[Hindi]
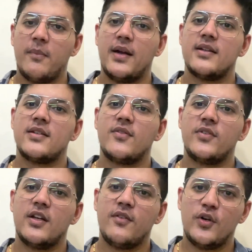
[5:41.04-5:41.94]
मैंने
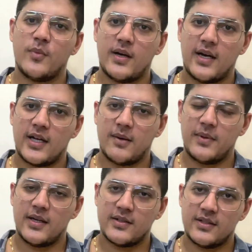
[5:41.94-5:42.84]
सिर्फ ये वीडियो बनाने का
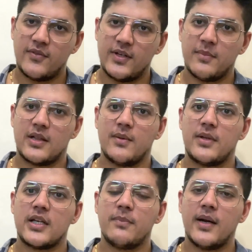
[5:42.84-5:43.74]
मेरा सिर्फ ये मतलब
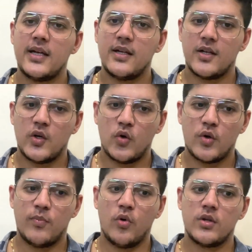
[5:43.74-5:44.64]
था कि भाई
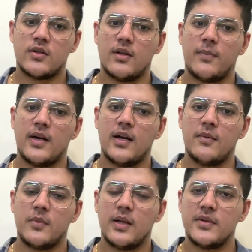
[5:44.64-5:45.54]
लोग बहुत अपना
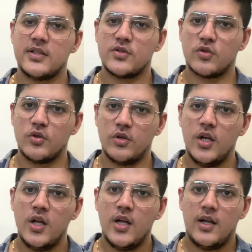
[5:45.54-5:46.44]
मतलब इस चीज़ को
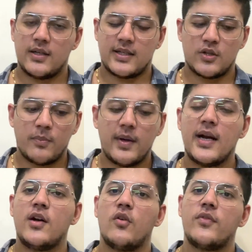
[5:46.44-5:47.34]
कहते हैं
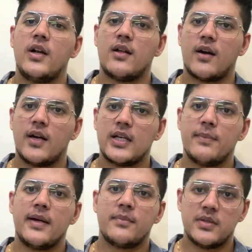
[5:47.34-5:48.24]
ब्रेक डाउन फील कर रहे हैं कि
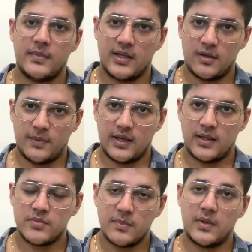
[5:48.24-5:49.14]
भाई अब जिम नहीं कर पाएंगे
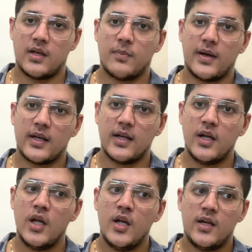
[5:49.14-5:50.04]
अब जिम नहीं कर पाएंगे
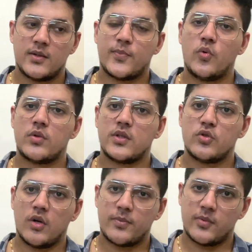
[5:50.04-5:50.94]
स्पोर्ट्स की
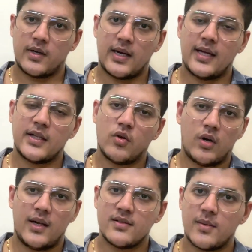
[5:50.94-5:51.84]
शॉप्स वगैरह आई थिंक
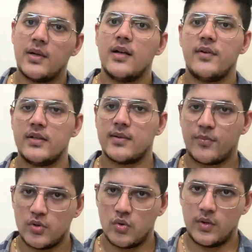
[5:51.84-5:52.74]
ऑनलाइन सब डिलीवरी सब
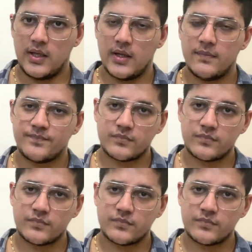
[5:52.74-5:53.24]
कुछ हो रही है